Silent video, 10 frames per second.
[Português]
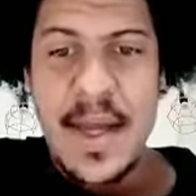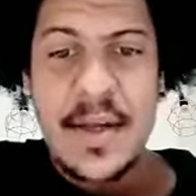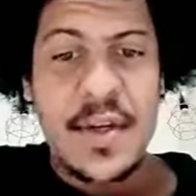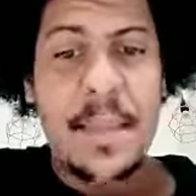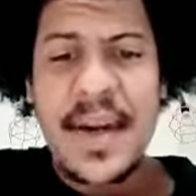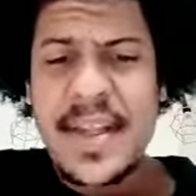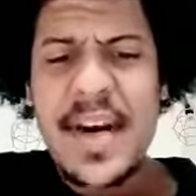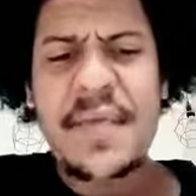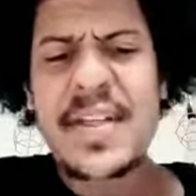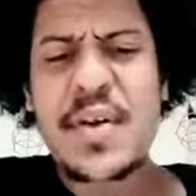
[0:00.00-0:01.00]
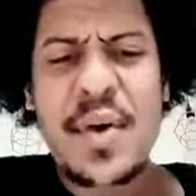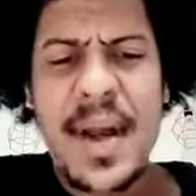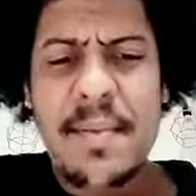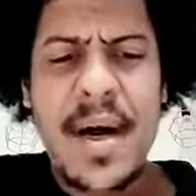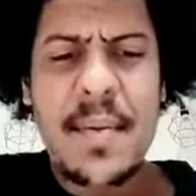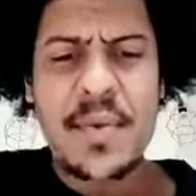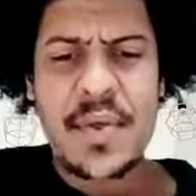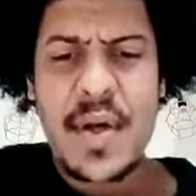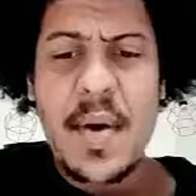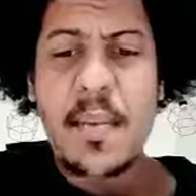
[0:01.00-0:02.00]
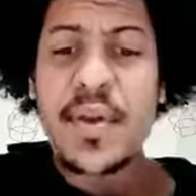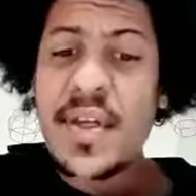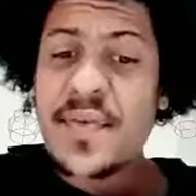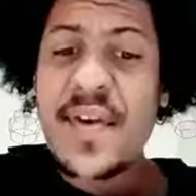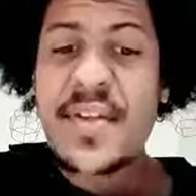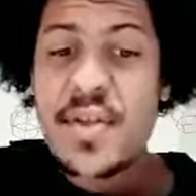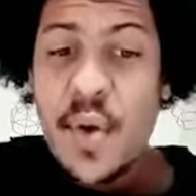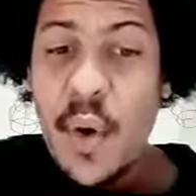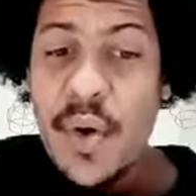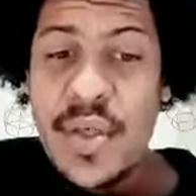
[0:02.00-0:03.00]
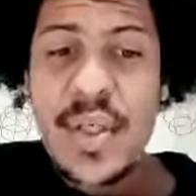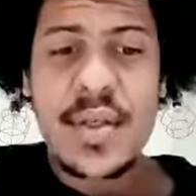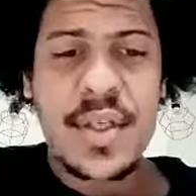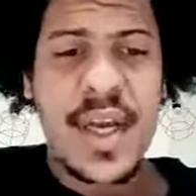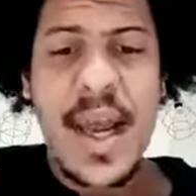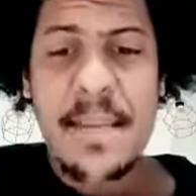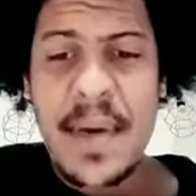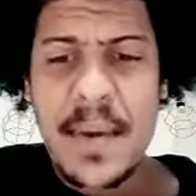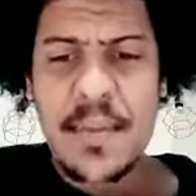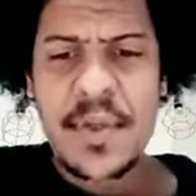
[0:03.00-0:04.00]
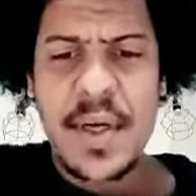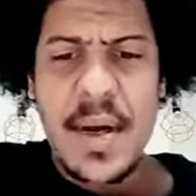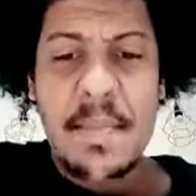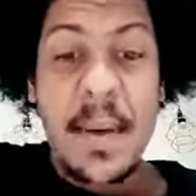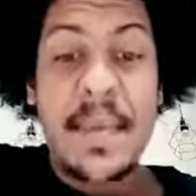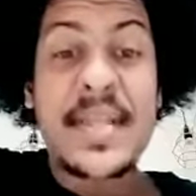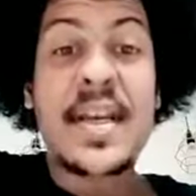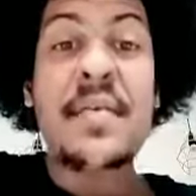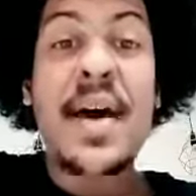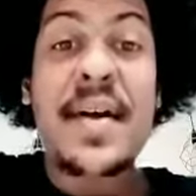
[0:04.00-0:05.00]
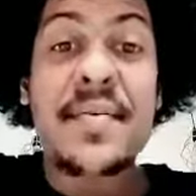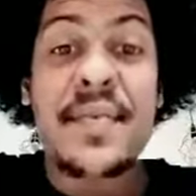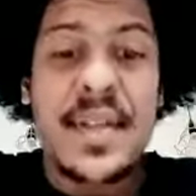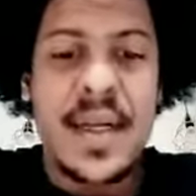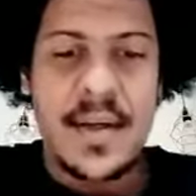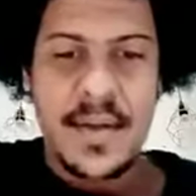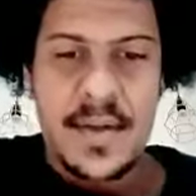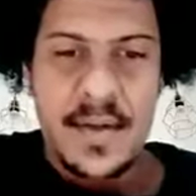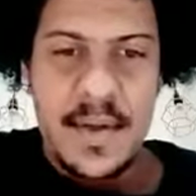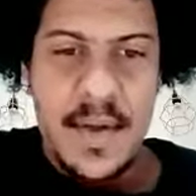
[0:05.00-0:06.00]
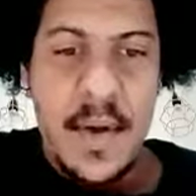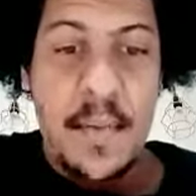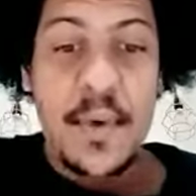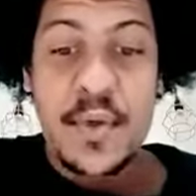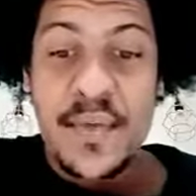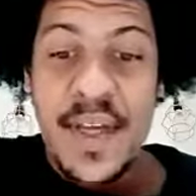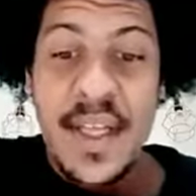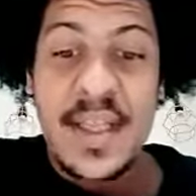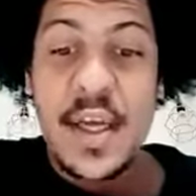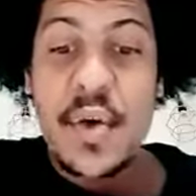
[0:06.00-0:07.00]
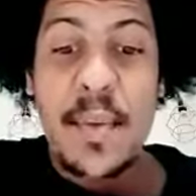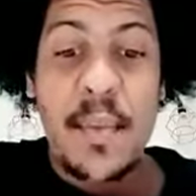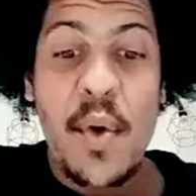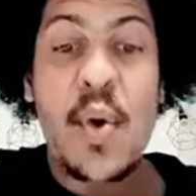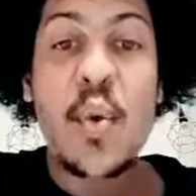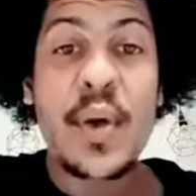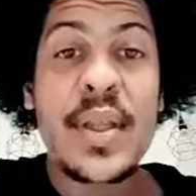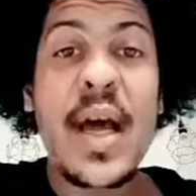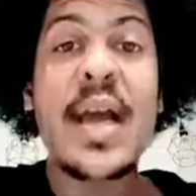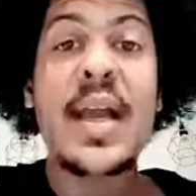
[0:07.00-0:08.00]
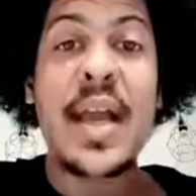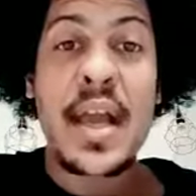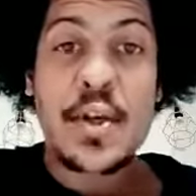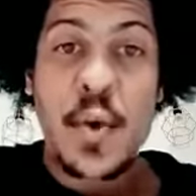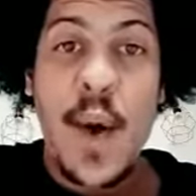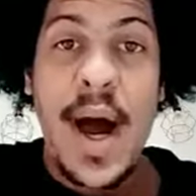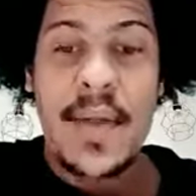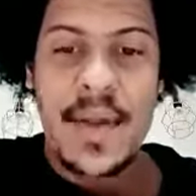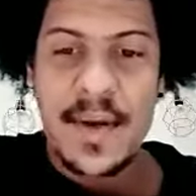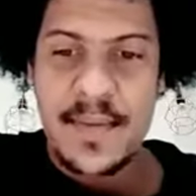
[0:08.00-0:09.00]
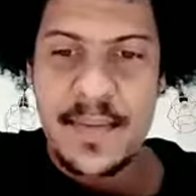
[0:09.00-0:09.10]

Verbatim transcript: De aprender a fazer o que amamos, muitas vezes longe de quem amamos, para preservar a vida pois o verdadeiro amor cuida e resguarda.